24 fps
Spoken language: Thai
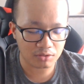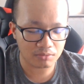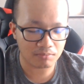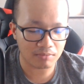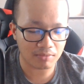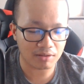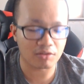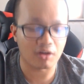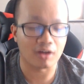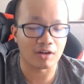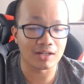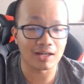
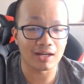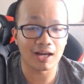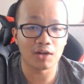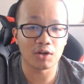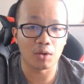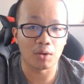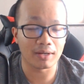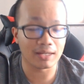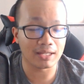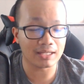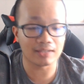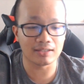มาสอนทำขน
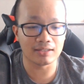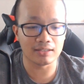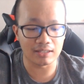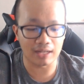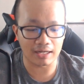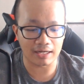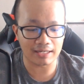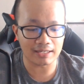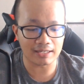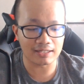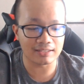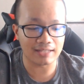มนี่คือ
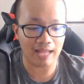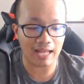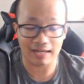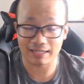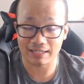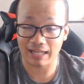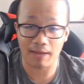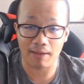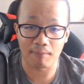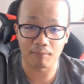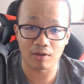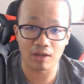อันนี้คืออยาก
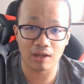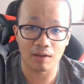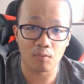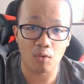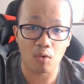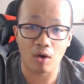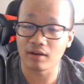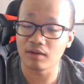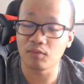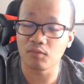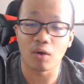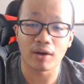ทำนะครับ
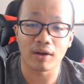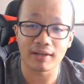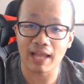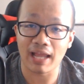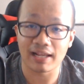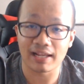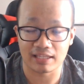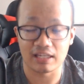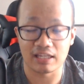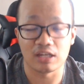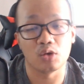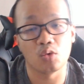วอนอยา
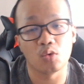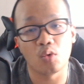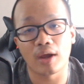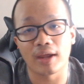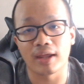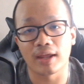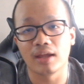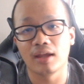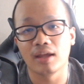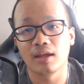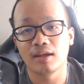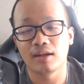กกินด้วย
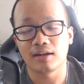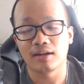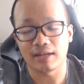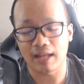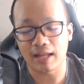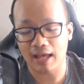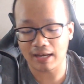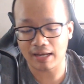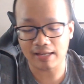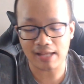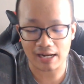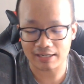
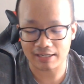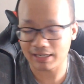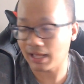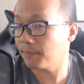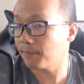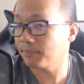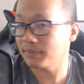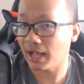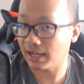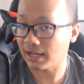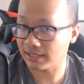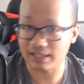นะฮะอยาก
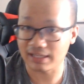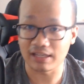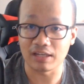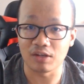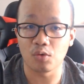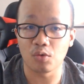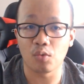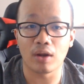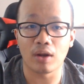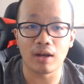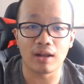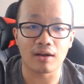ทำอยากกิน
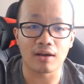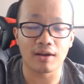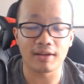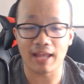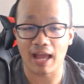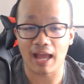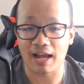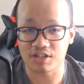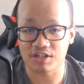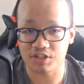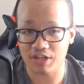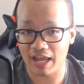ด้วยแล้วก็อ
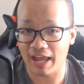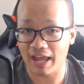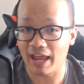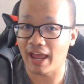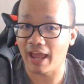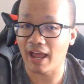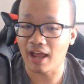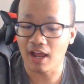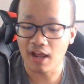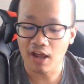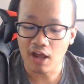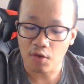ยากแช
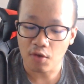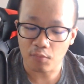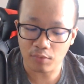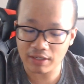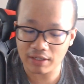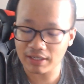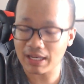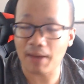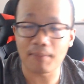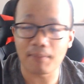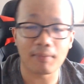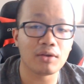ร์วิ
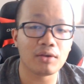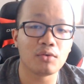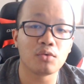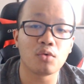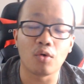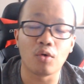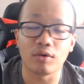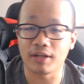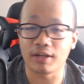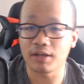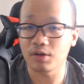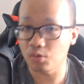ธีทำให้ทุก
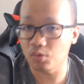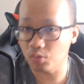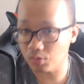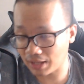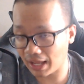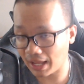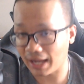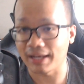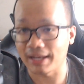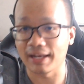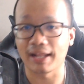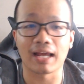คนได้ดู
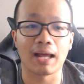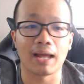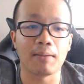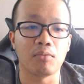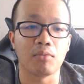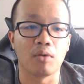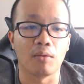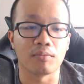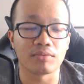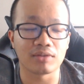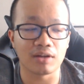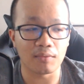กันนะครับ
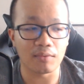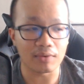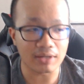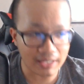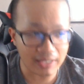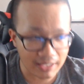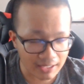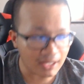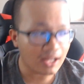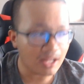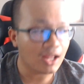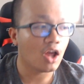ผมสำหรับวัน
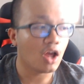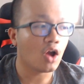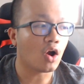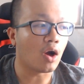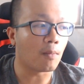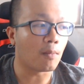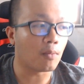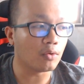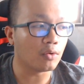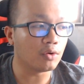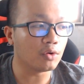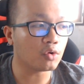นี้ขอ
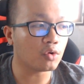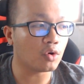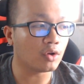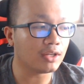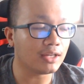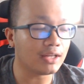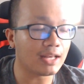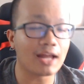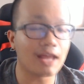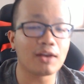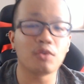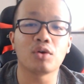บคุณทุกคน
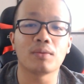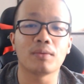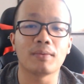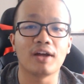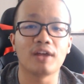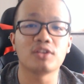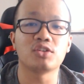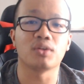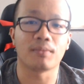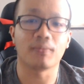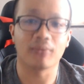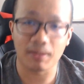ที่นั่งดูกันมา
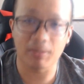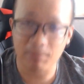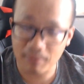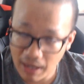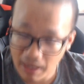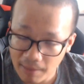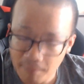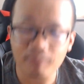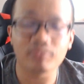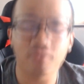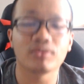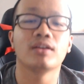จบคลิปค
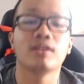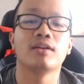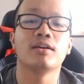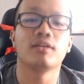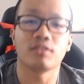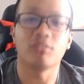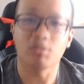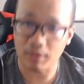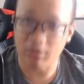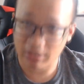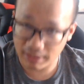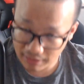รับ
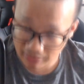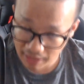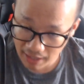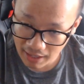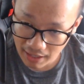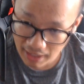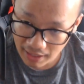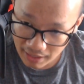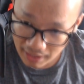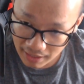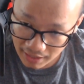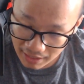สวัสดีค
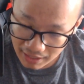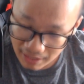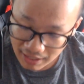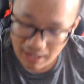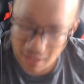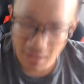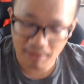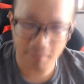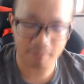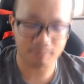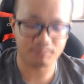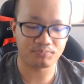รั
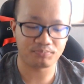บ